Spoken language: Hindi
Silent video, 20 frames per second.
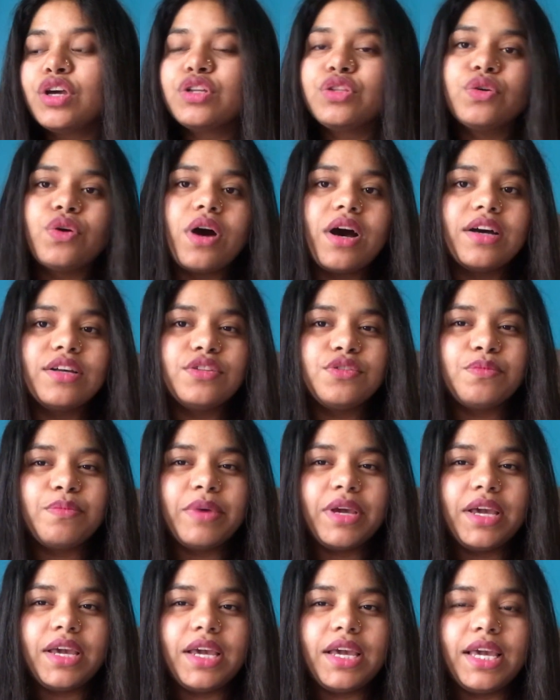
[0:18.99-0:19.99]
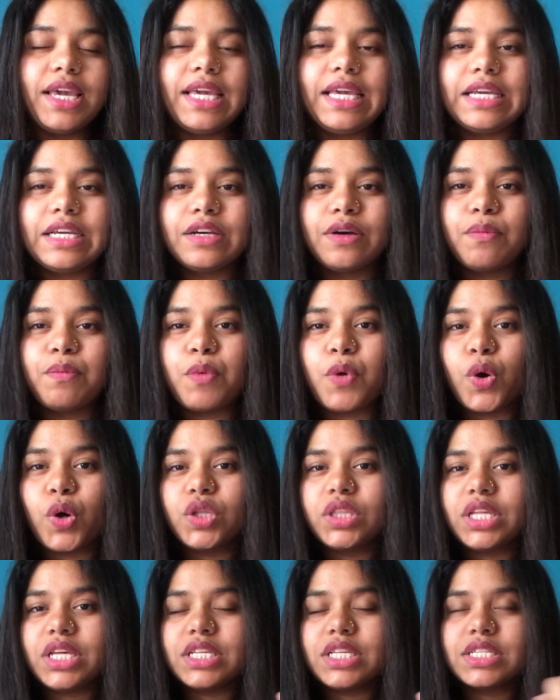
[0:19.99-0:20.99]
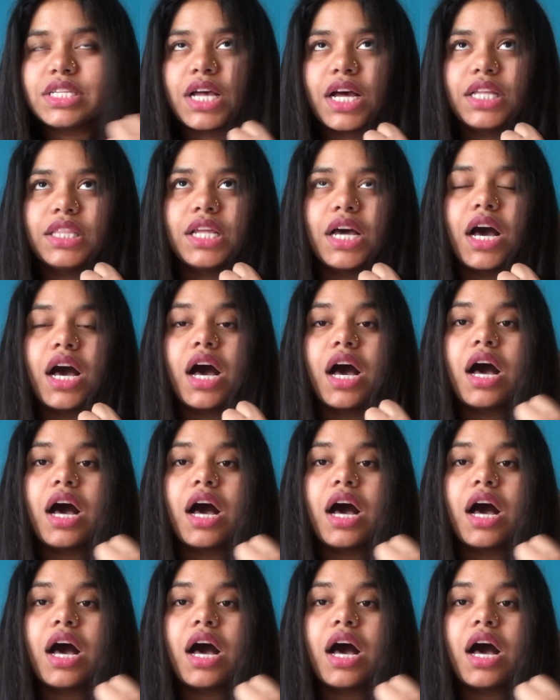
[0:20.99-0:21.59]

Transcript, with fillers: तो आज मैं एक बहुत ही ज़्यादा